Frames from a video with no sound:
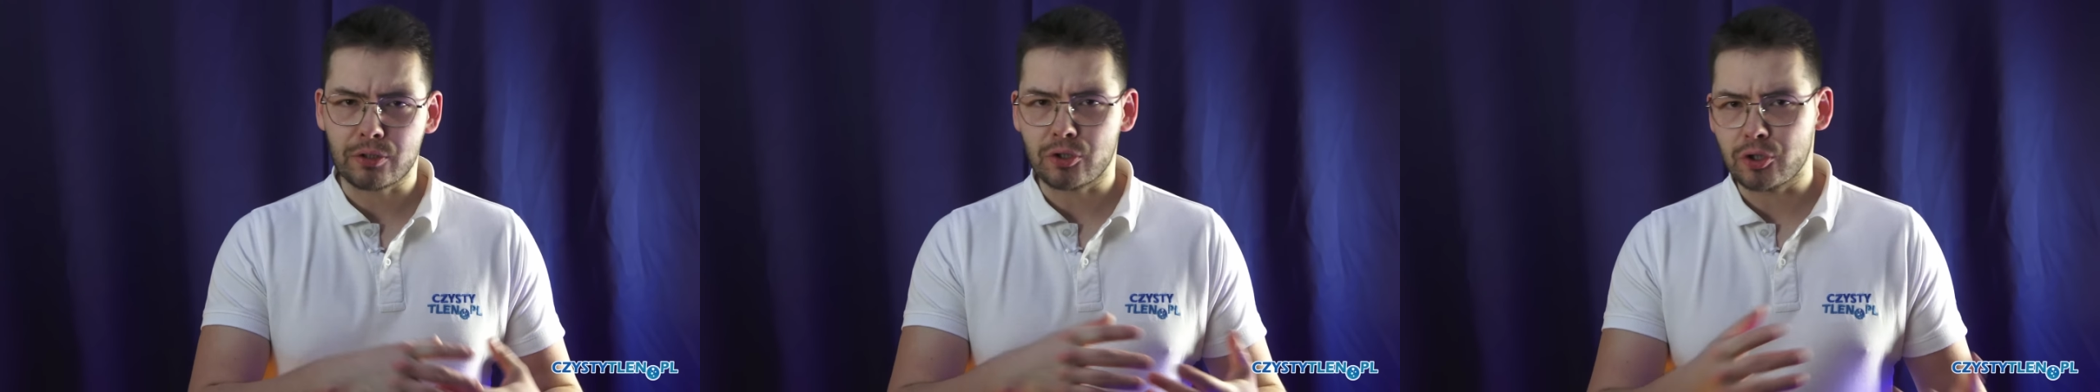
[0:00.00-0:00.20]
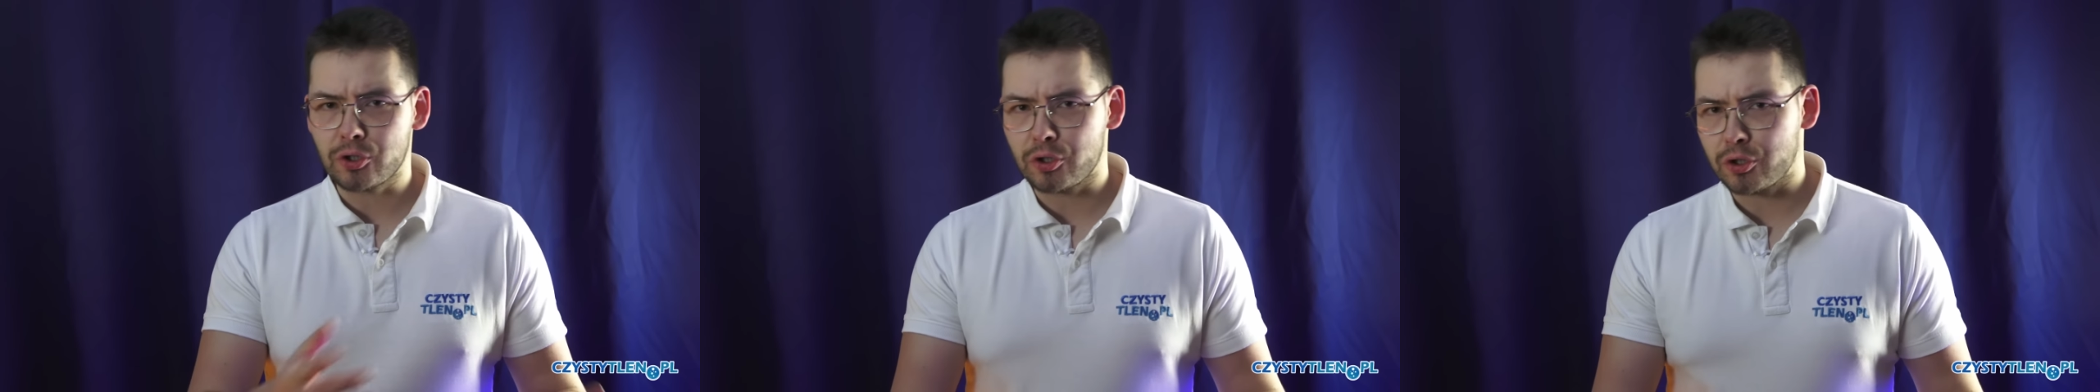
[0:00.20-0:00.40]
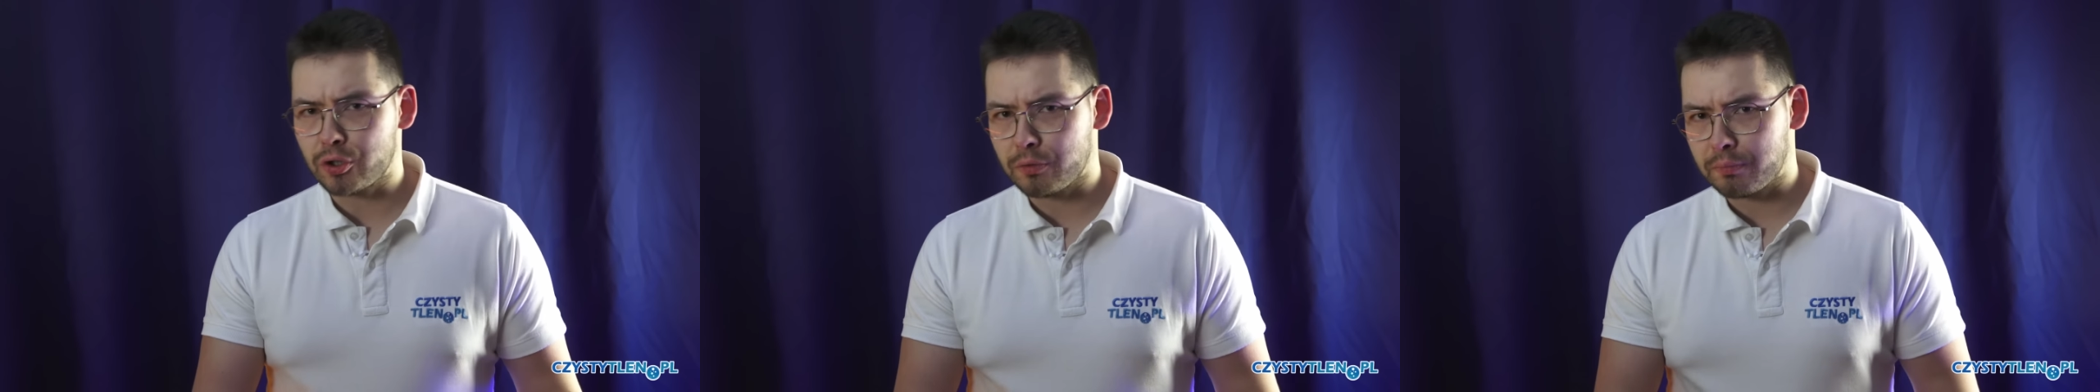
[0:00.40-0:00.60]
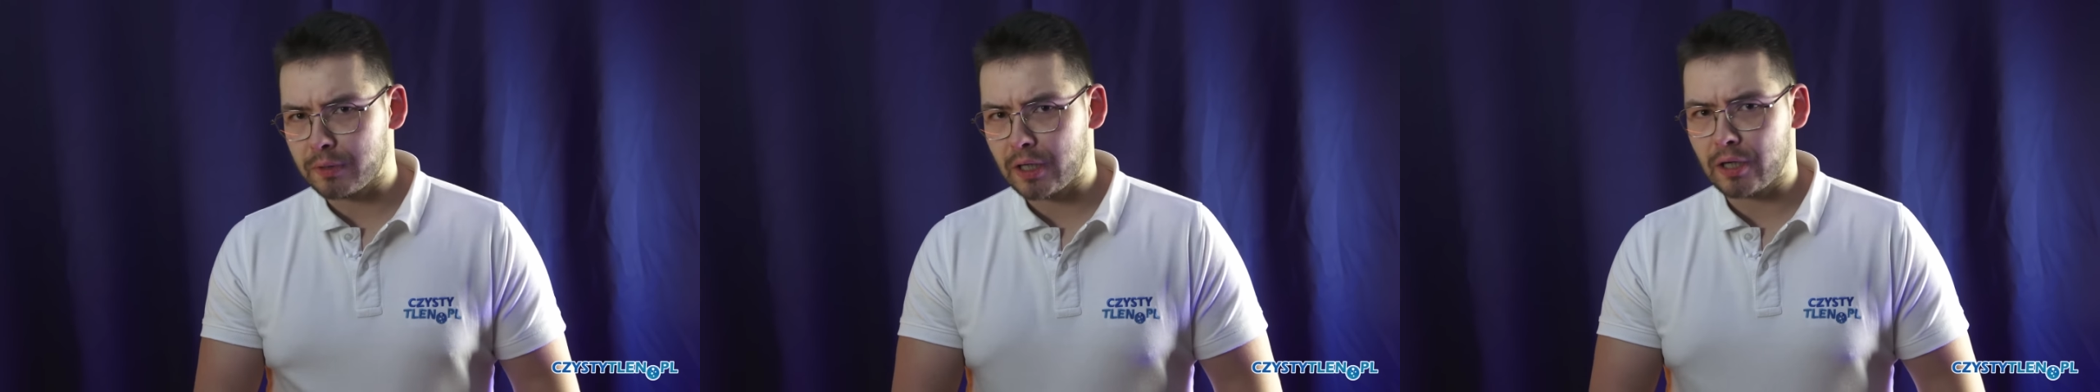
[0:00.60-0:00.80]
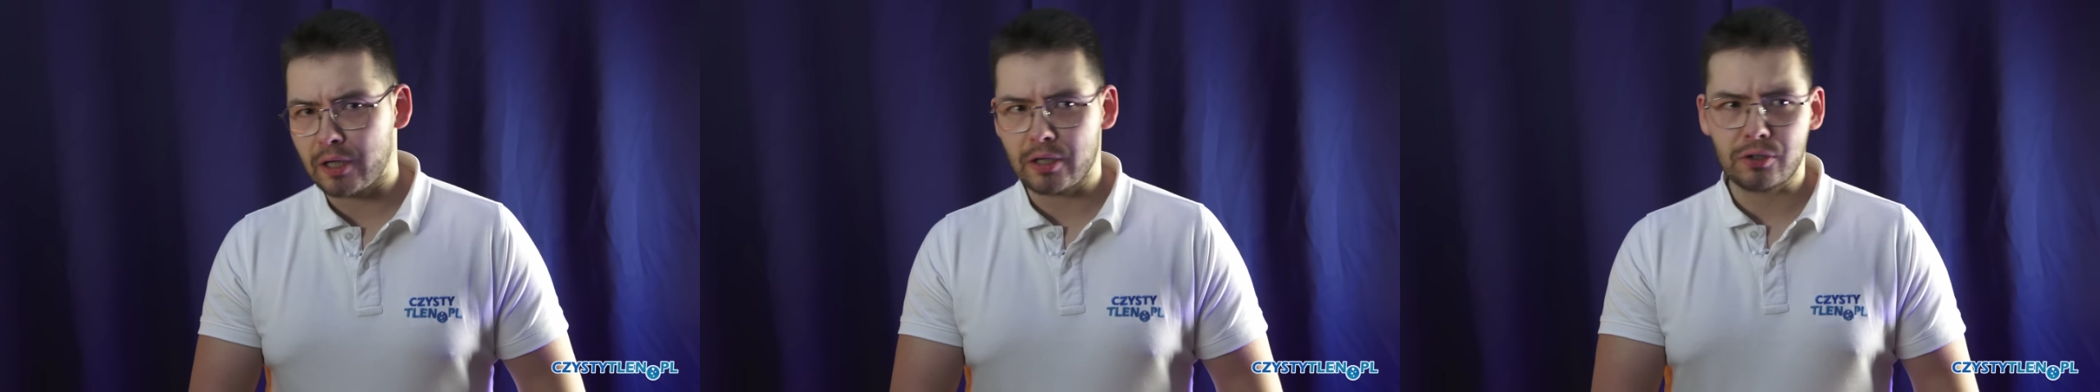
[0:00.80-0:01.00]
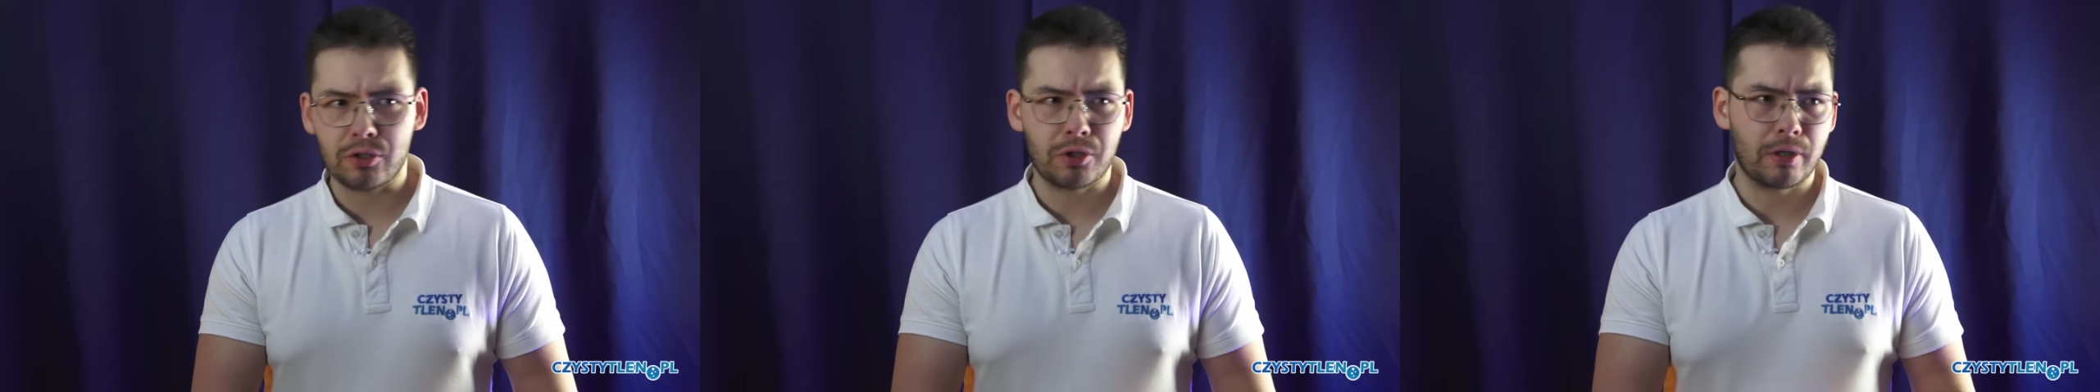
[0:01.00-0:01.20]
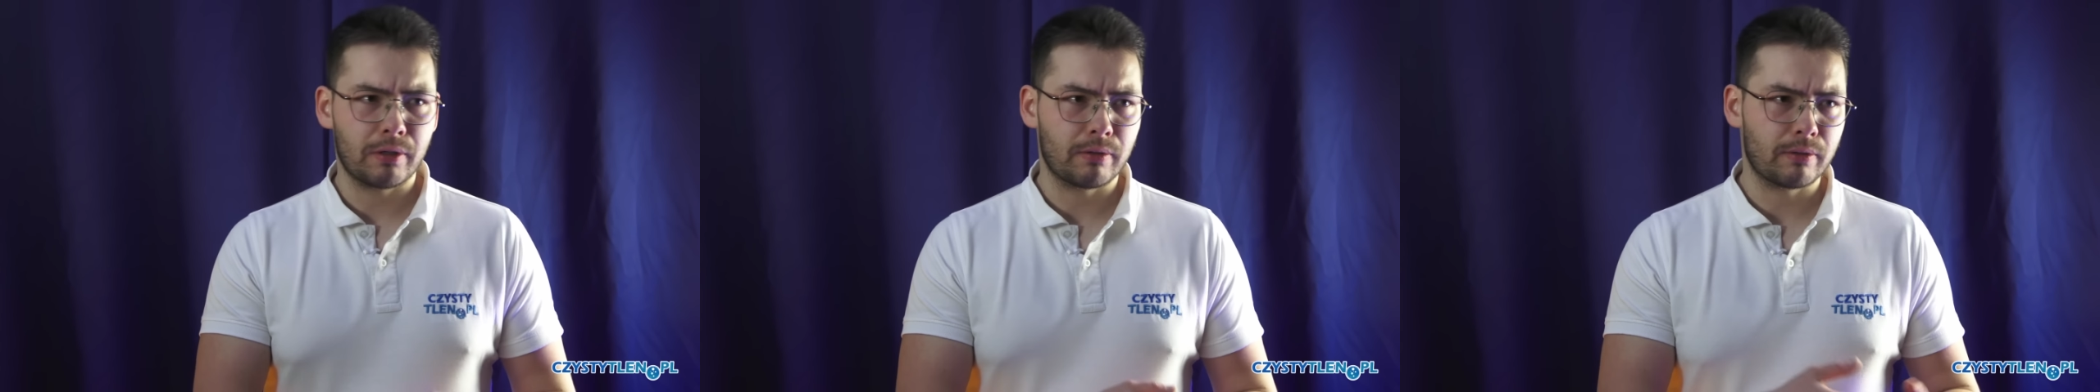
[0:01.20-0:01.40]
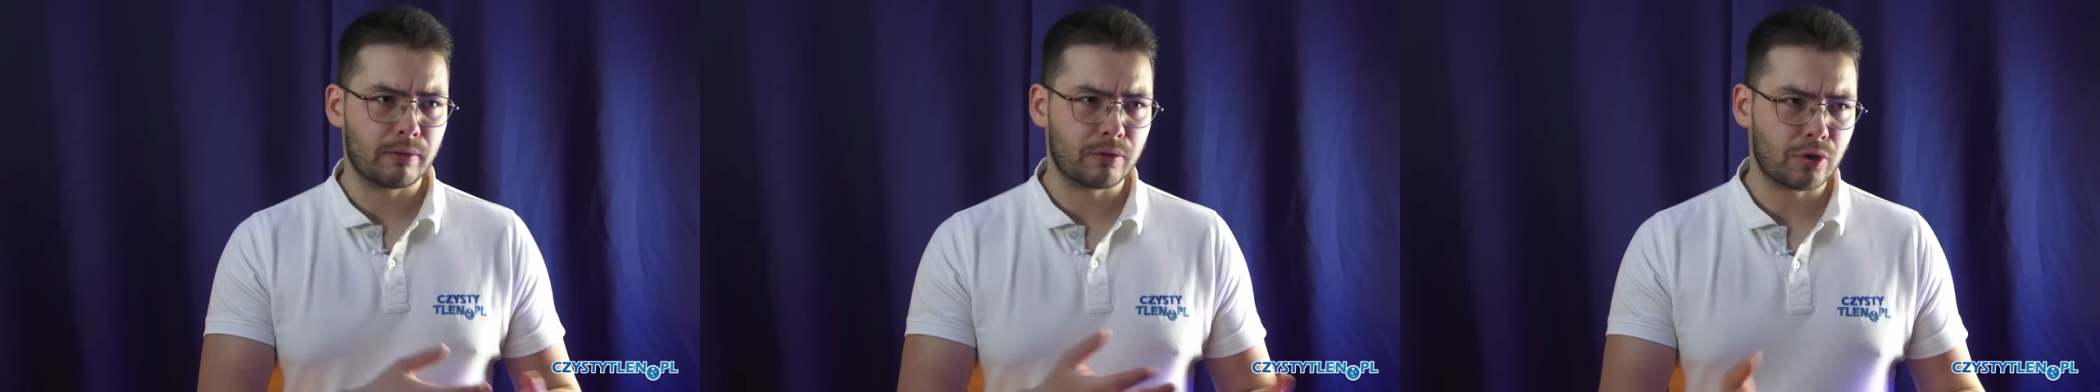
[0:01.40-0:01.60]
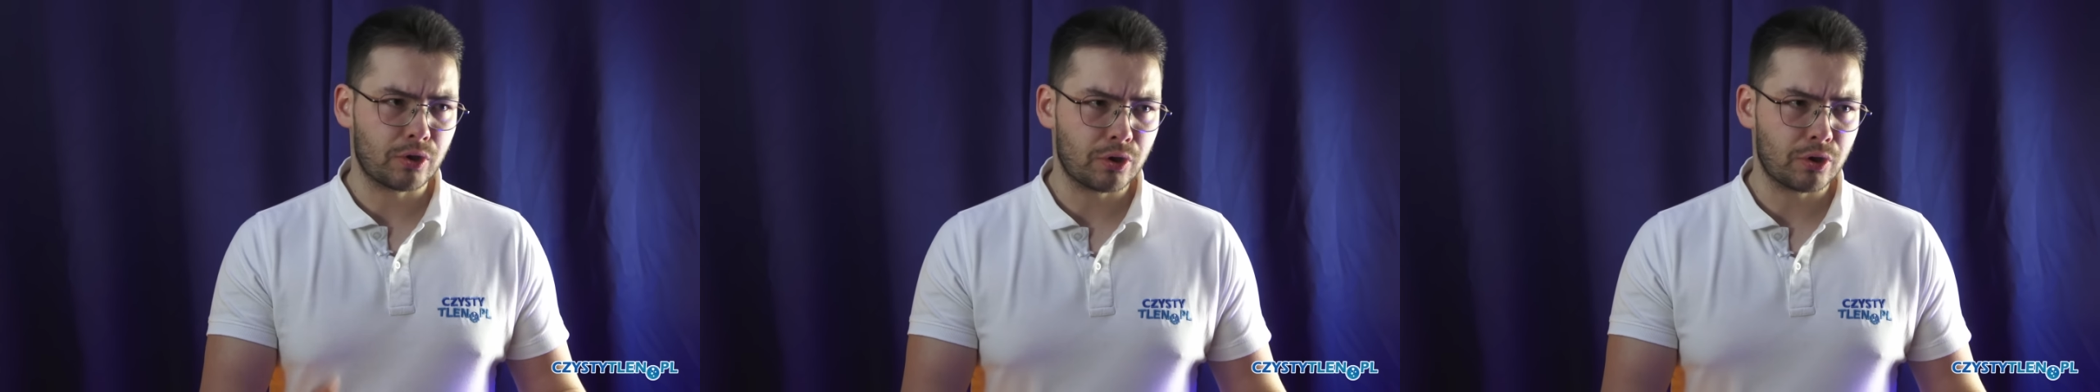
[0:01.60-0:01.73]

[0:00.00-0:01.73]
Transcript: 35-32 e,